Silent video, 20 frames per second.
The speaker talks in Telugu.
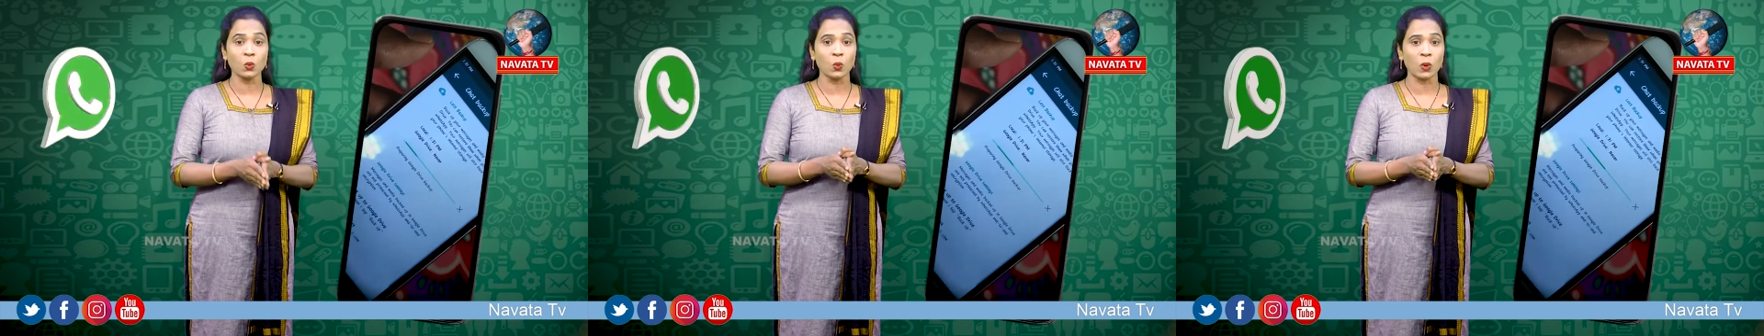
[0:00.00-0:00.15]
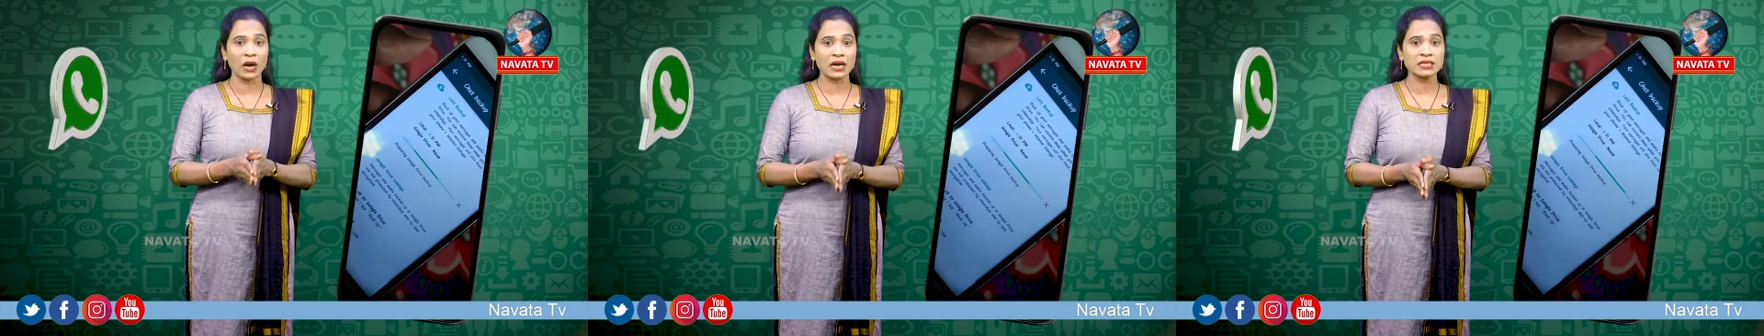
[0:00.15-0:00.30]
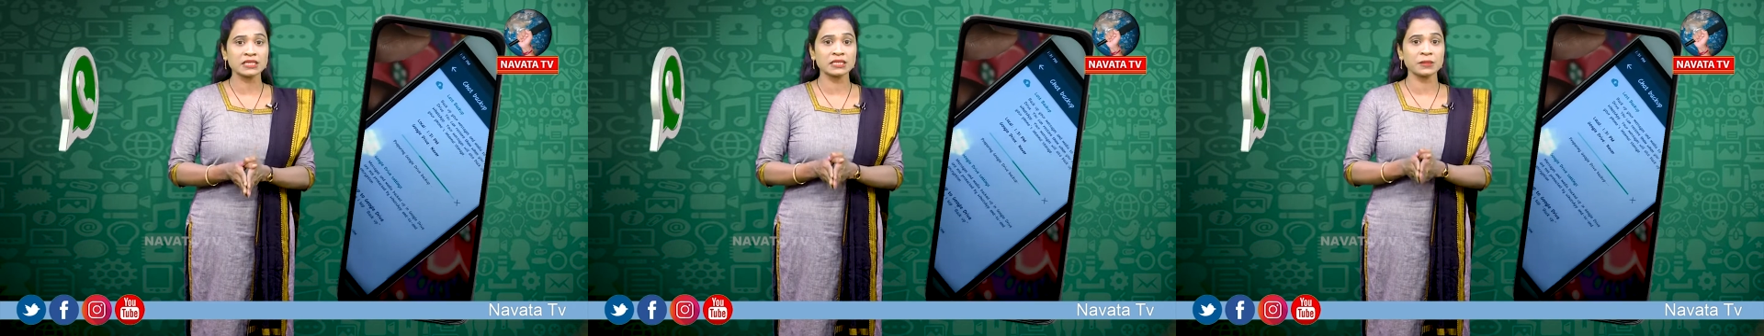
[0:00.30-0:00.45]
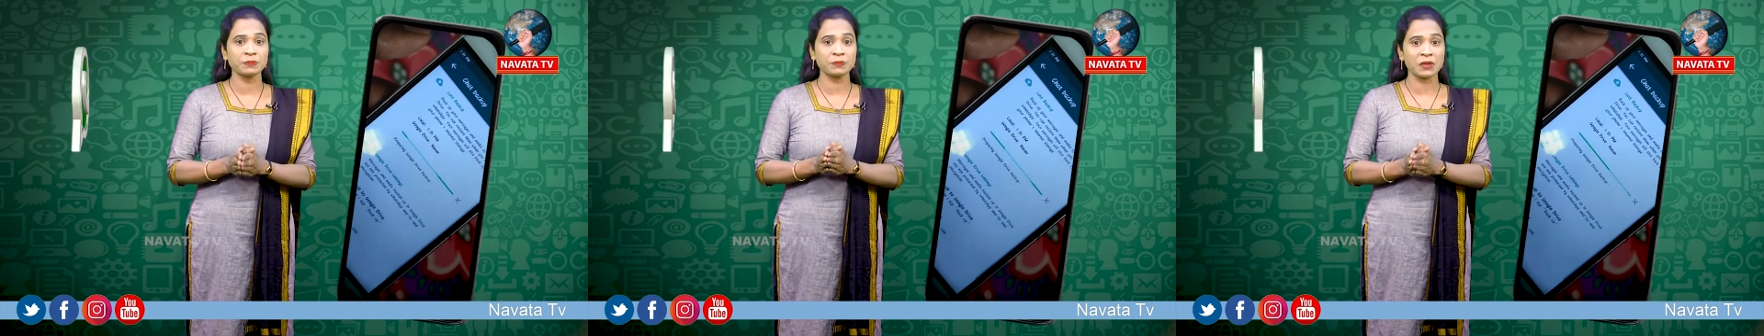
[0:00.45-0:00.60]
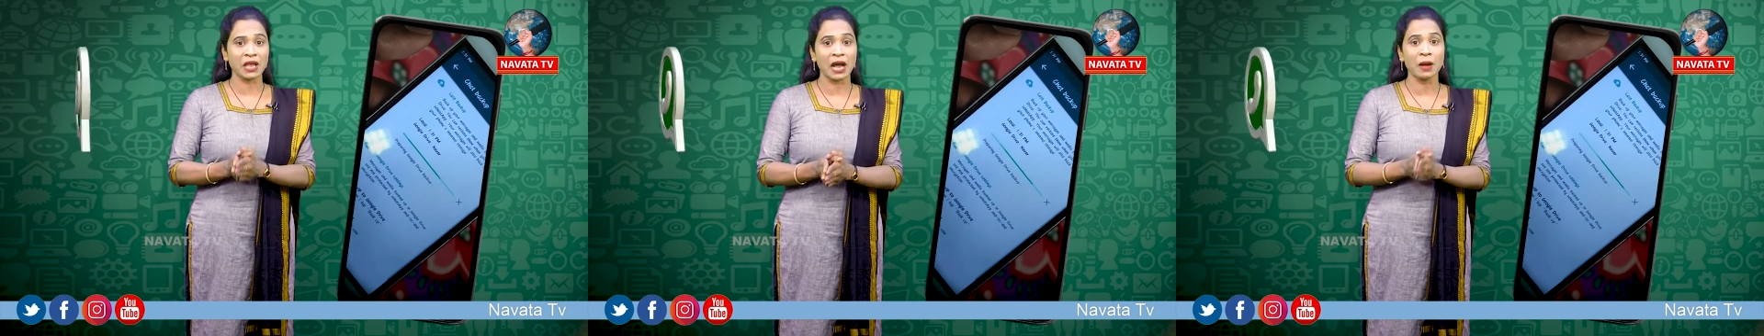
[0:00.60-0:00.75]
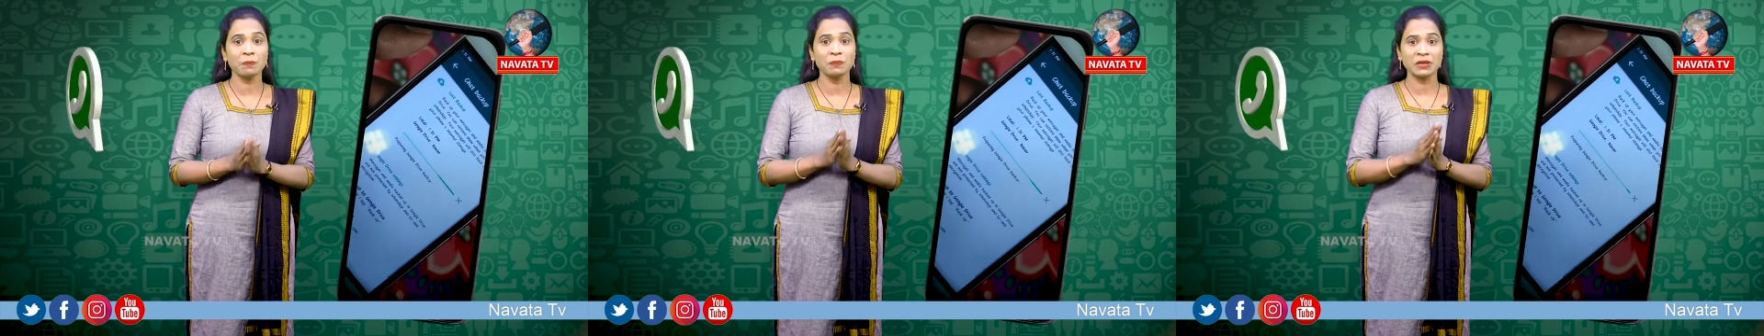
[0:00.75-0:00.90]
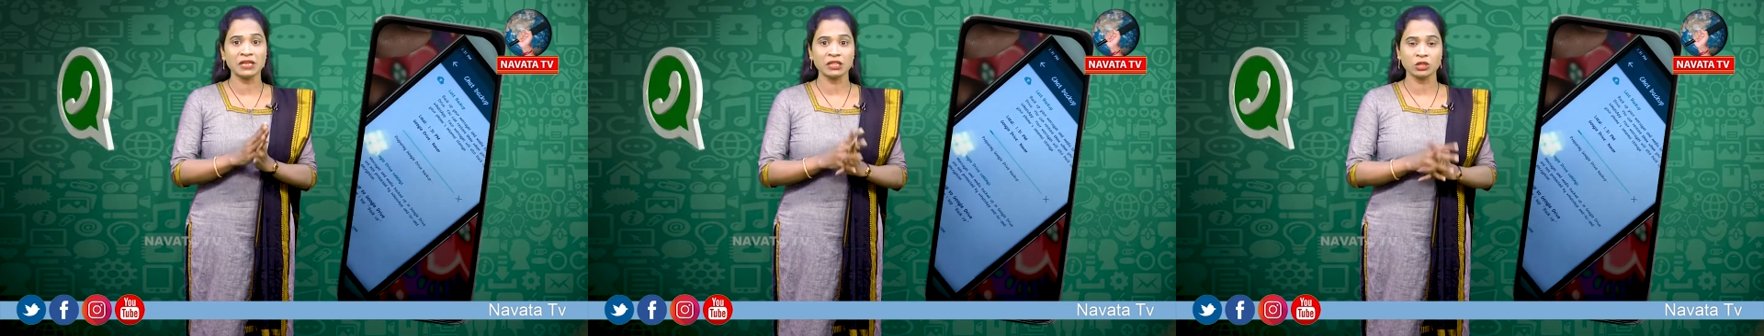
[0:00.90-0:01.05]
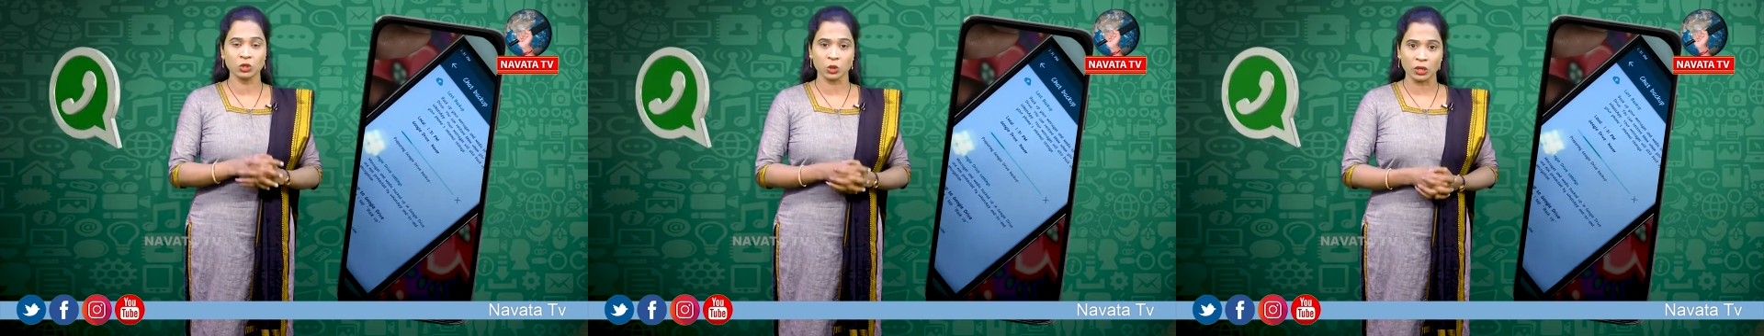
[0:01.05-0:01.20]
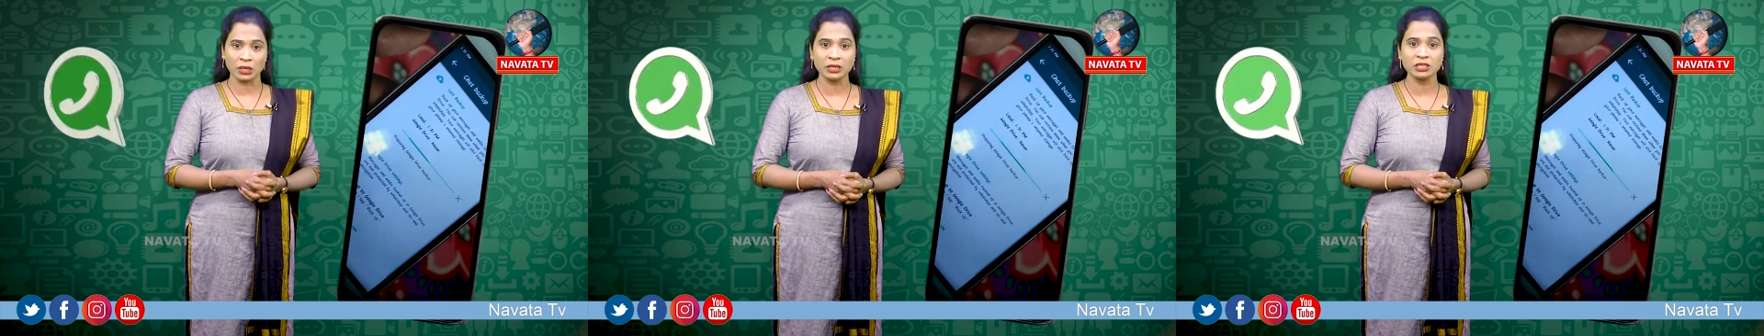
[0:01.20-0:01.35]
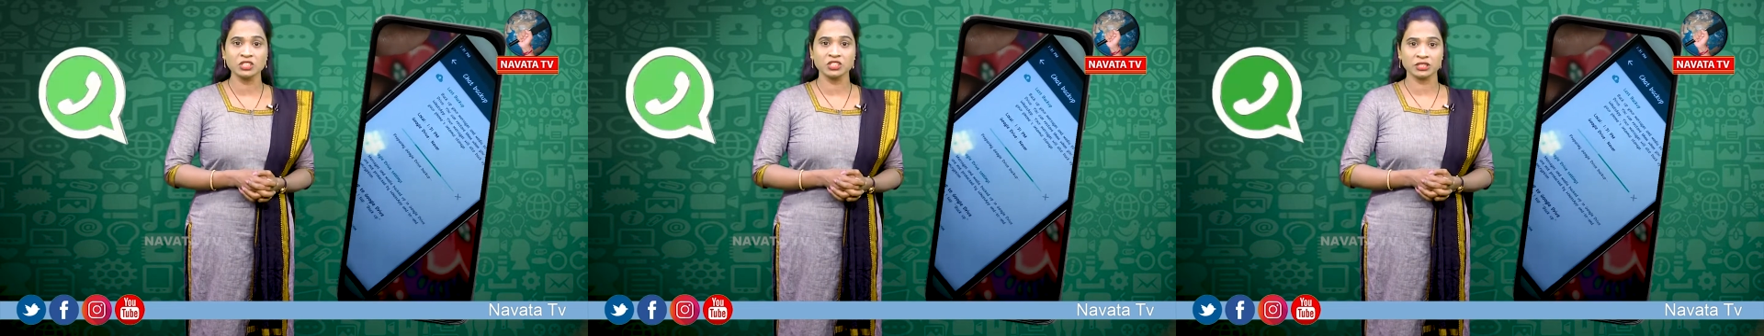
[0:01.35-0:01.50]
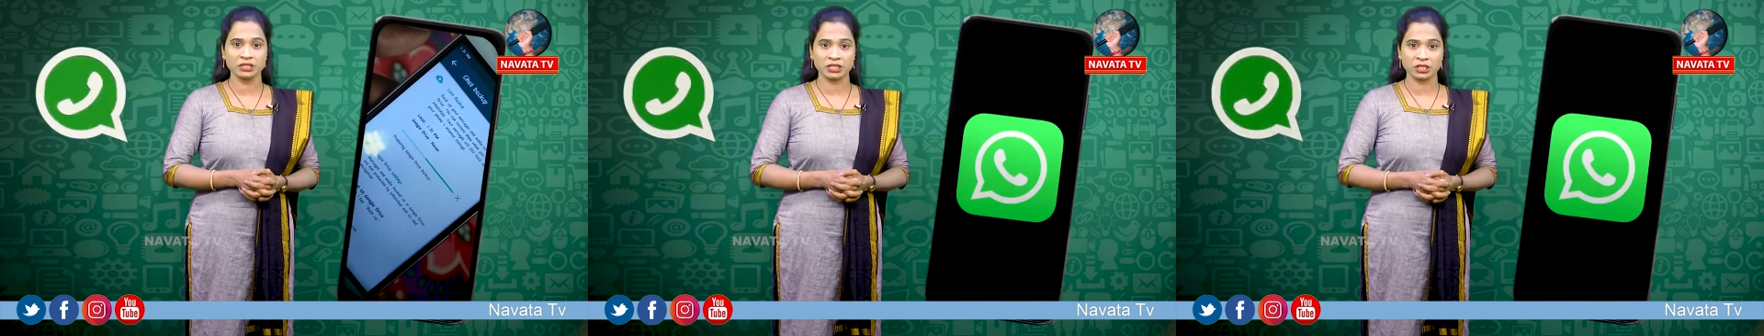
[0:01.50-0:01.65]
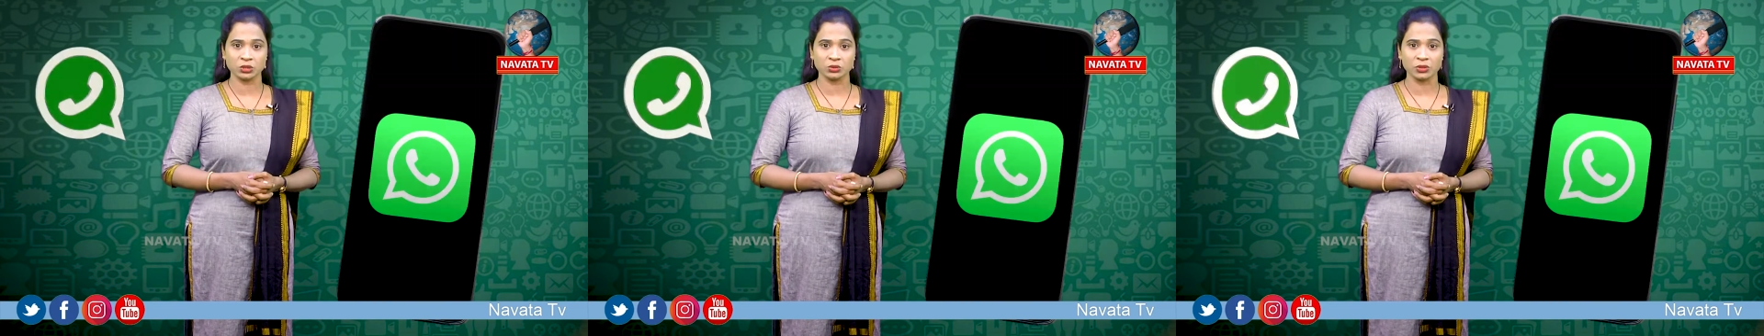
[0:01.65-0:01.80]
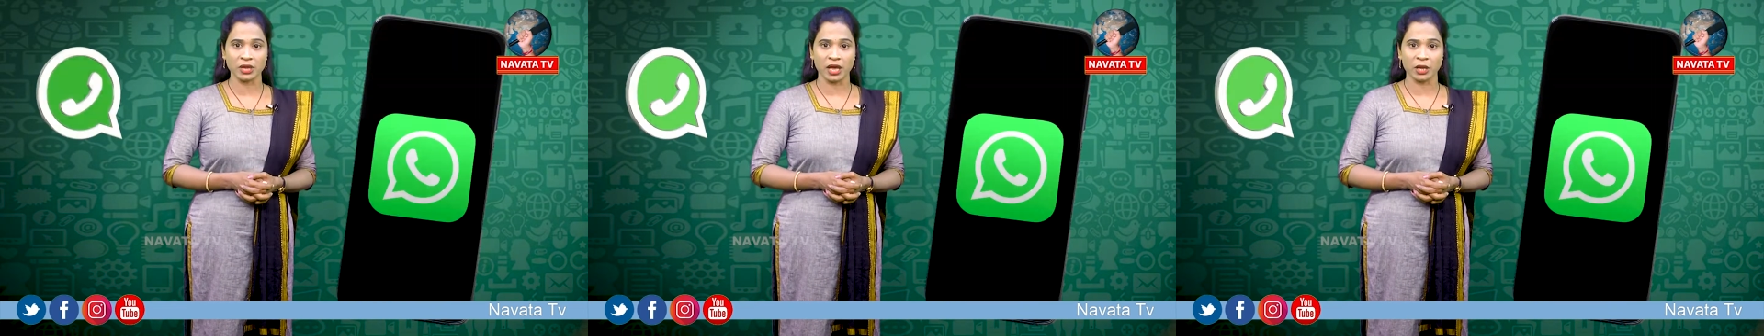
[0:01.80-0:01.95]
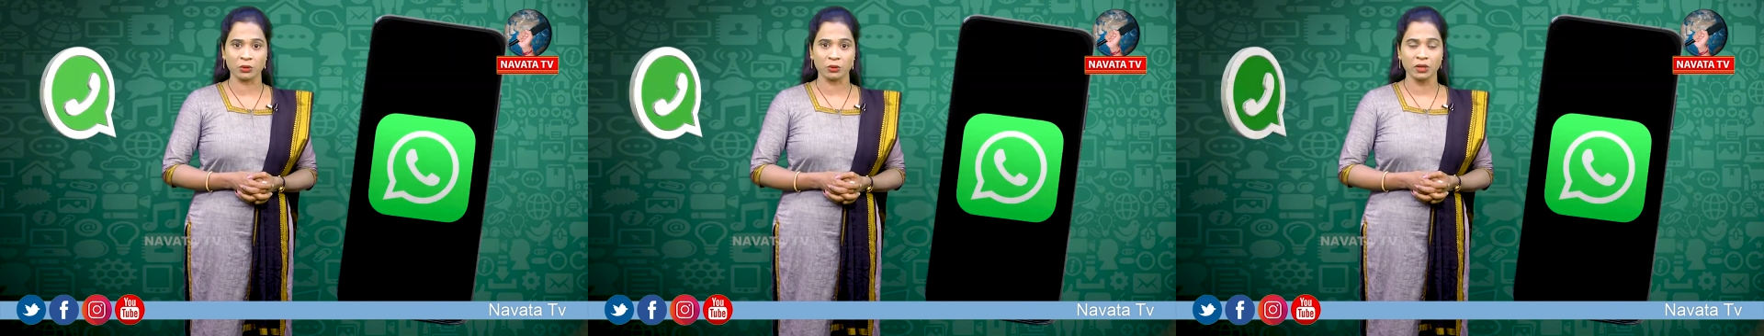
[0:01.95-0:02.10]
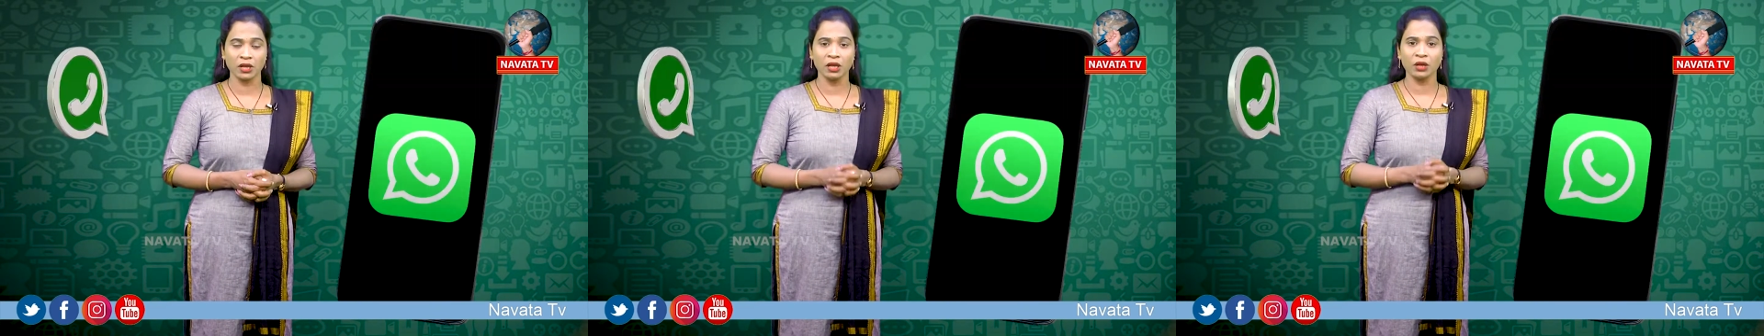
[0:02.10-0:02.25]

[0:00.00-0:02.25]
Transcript: వాట్సాప్ యాప్ని తొలగించేస్తున్నారు